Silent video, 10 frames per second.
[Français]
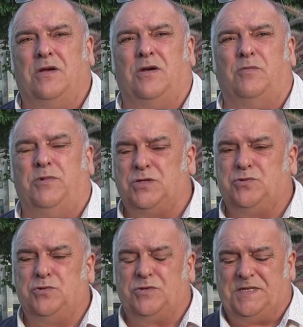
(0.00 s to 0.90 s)
Euh, bien
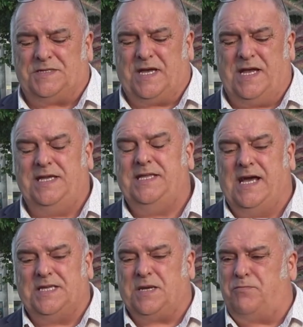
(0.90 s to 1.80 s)
sûr,
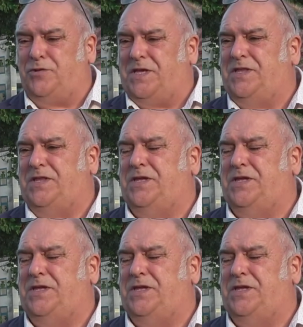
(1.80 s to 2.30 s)
l'idéal serait peut-être